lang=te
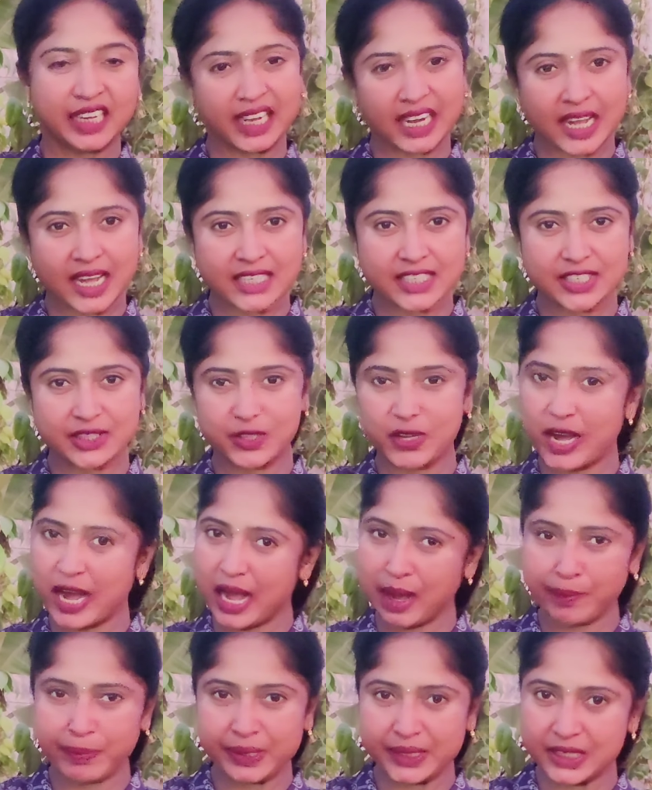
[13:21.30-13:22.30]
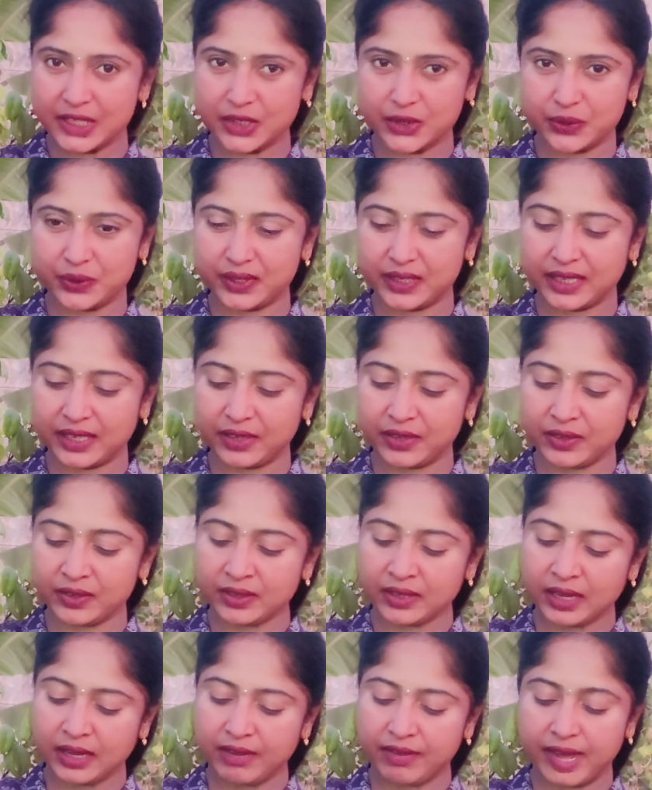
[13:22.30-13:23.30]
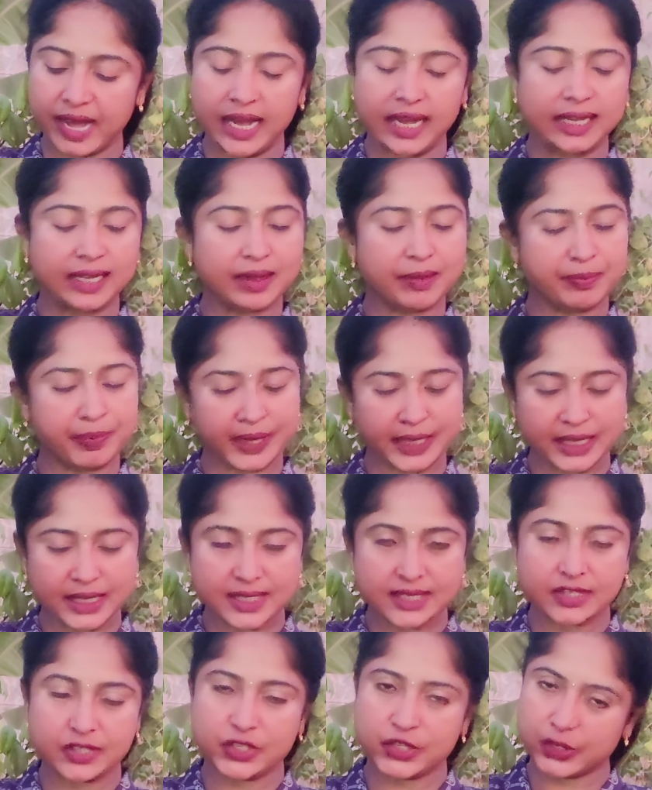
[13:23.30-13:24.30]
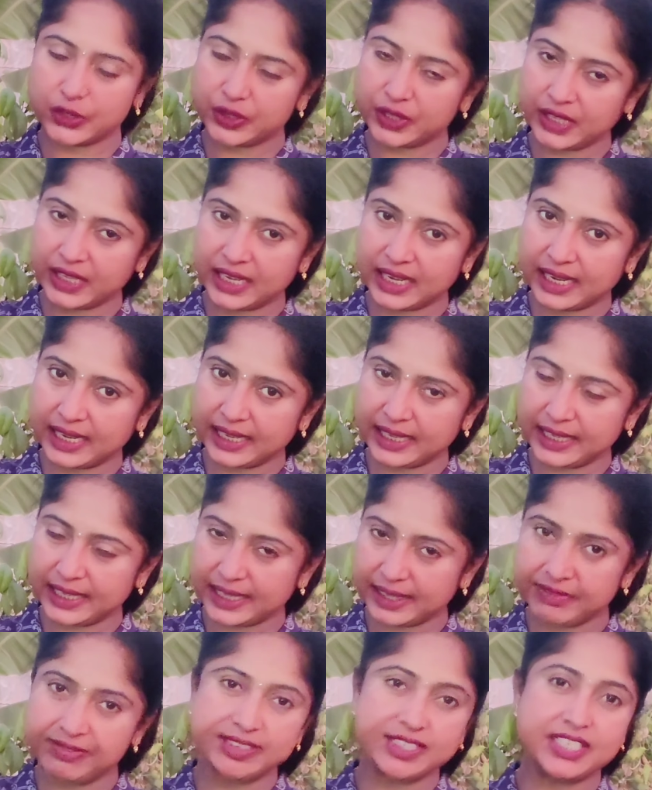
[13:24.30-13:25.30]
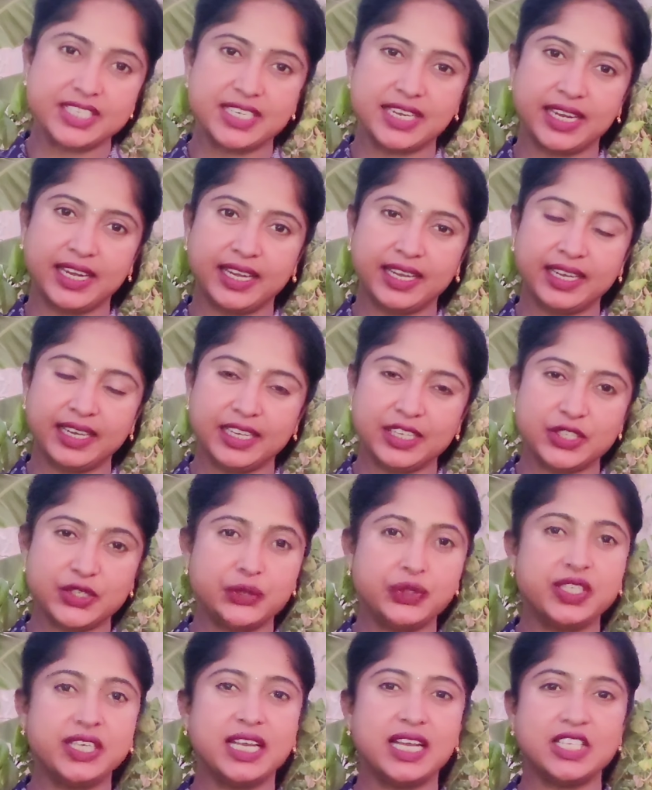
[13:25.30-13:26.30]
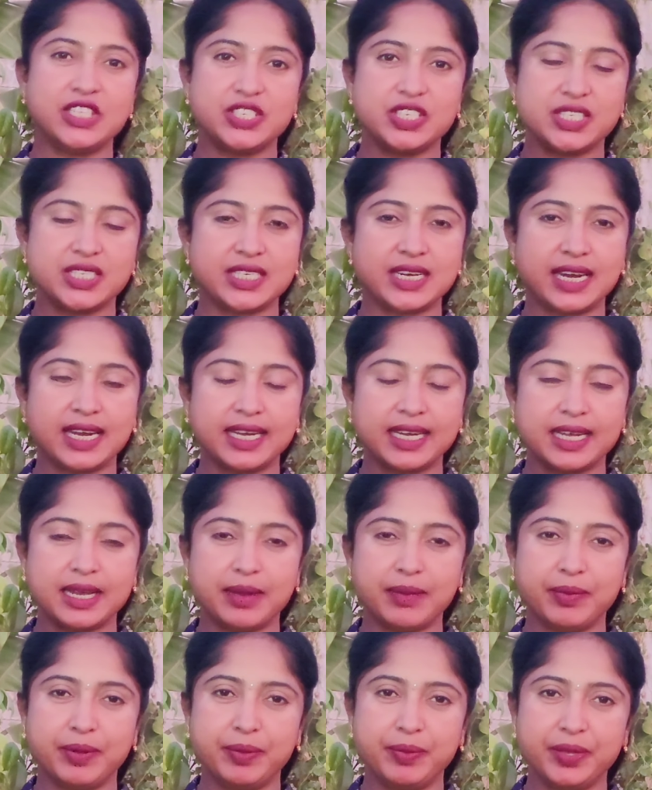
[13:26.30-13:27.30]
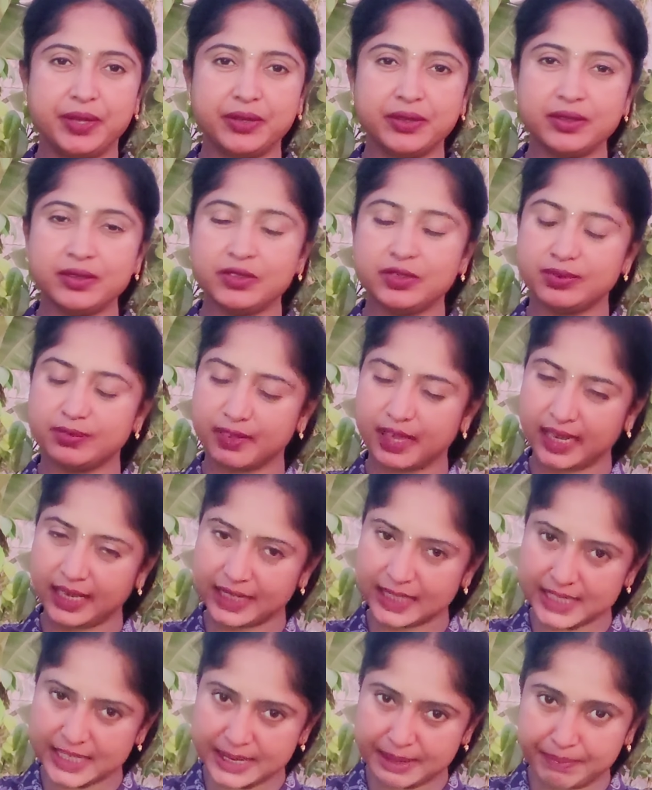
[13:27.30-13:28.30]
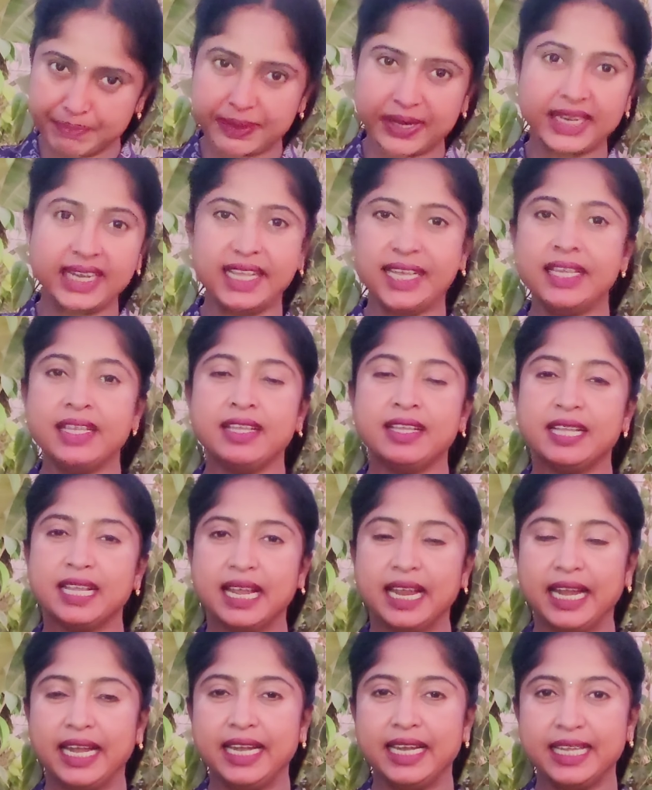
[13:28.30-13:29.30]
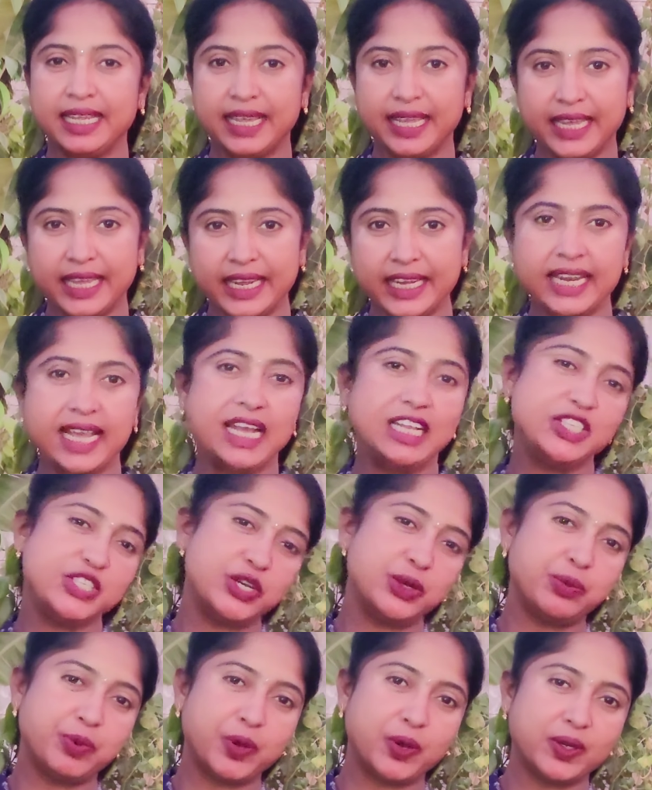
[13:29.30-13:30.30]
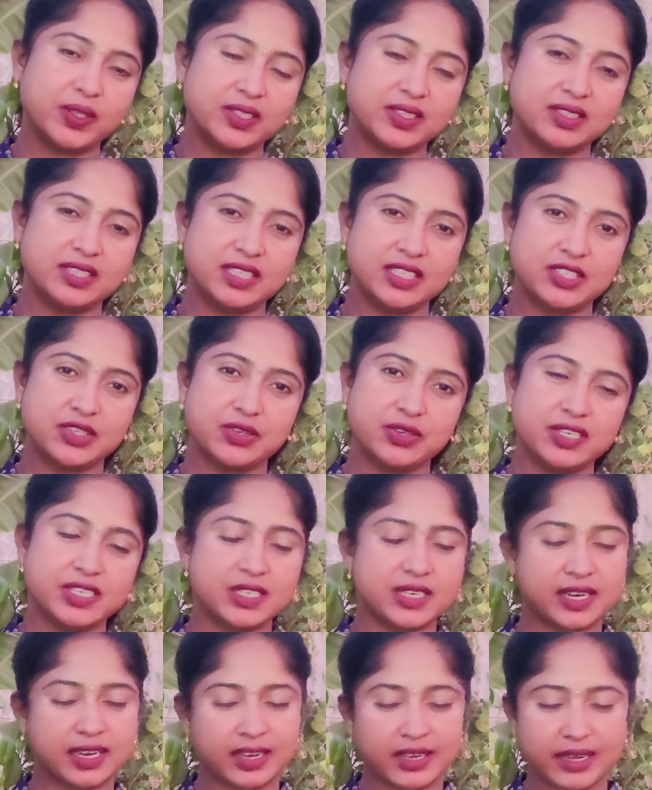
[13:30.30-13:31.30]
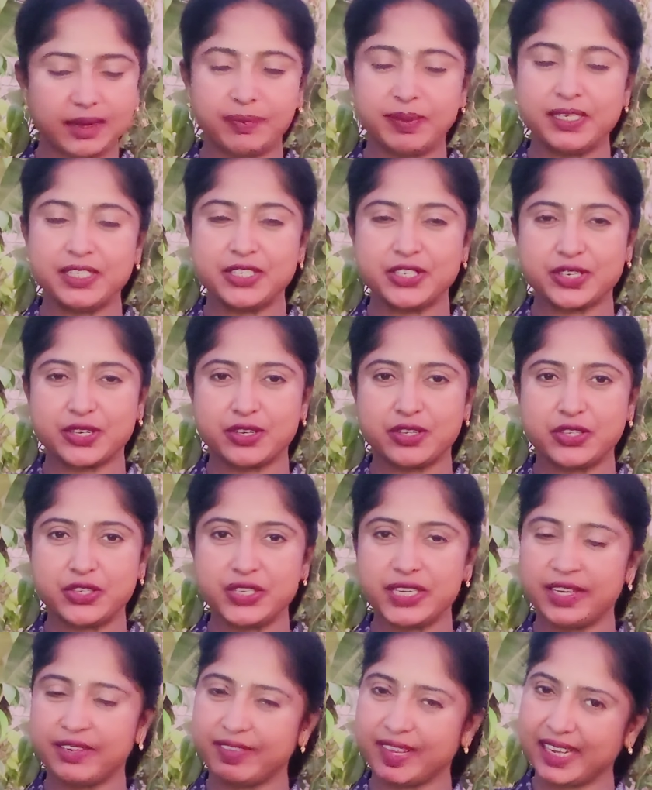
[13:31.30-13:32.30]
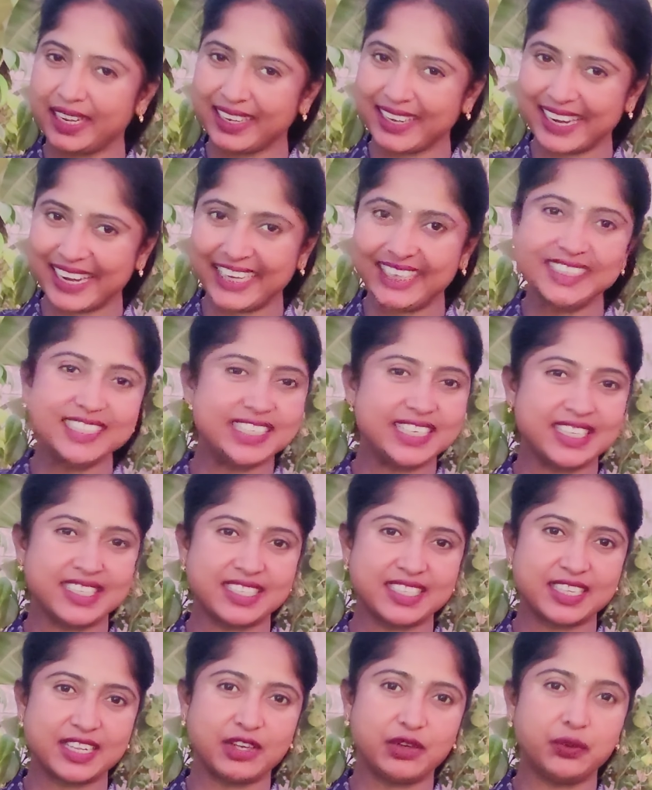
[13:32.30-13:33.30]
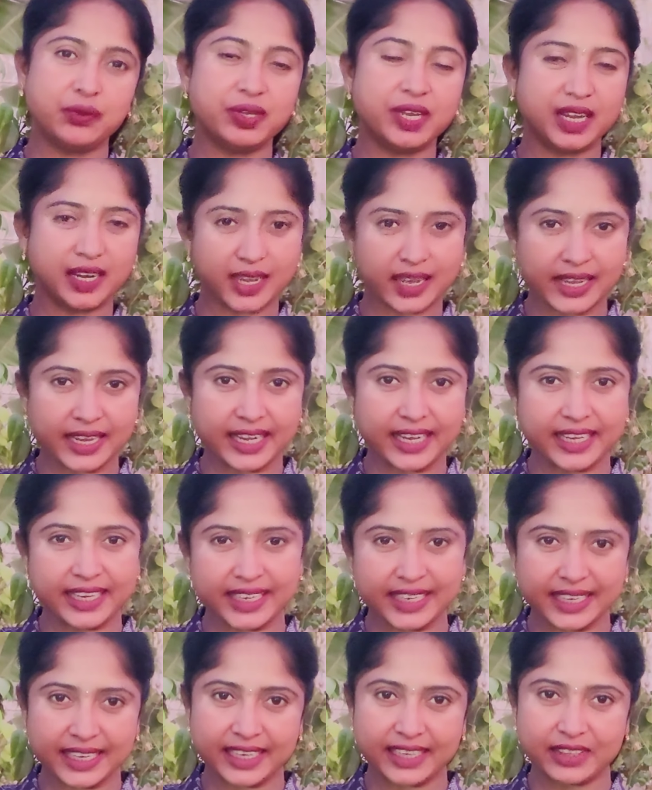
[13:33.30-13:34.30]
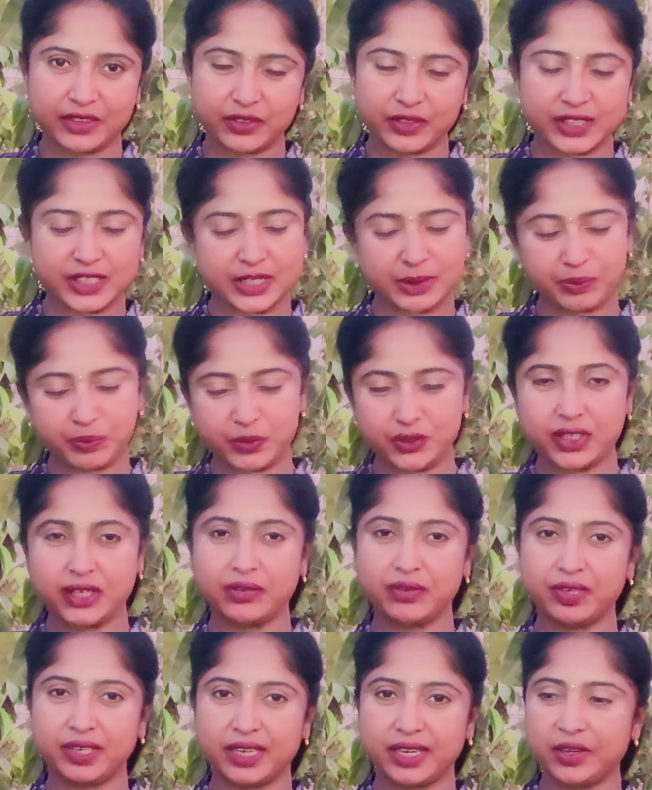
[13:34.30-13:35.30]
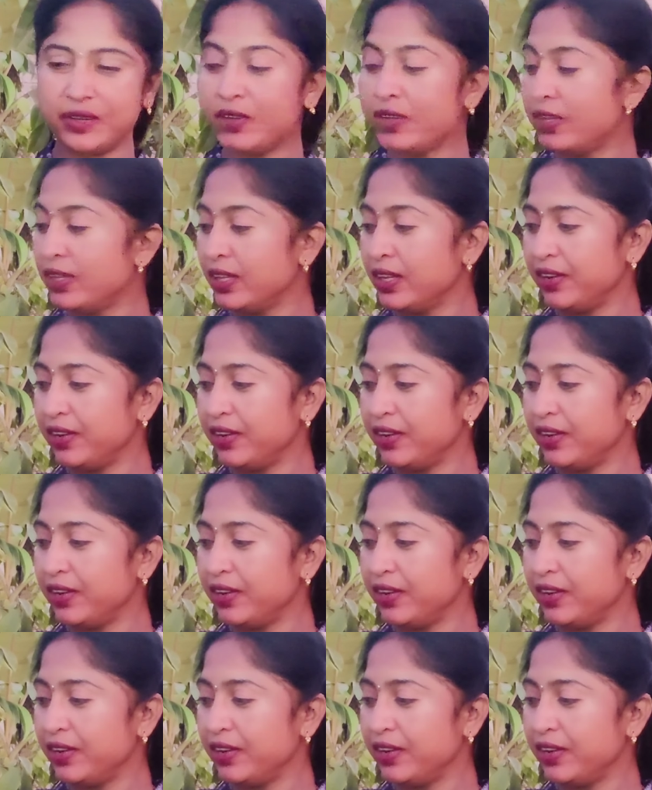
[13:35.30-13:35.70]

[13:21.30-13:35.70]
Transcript: నిరాశతో ఆపేస్తూ ఉంటారు వాళ్ళకి ప్లీజ్ జ్యోతి గార్డెన్ని రెఫర్ చేయండి జ్యోతి న్యాచురల్స్ డాట్ కామ్ని మీరు వాళ్ళకి చెప్పండి అండ్ ఈ న్యాచురల్ ప్రోడక్ట్స్ తీసుకొని చక్కగా పెంచుకోవచ్చు నేను వాళ్ళకి గైడ్ చేస్తాను ఎలా ఏంటి అన్నది కూడా చెప్తూనే ఉంటాను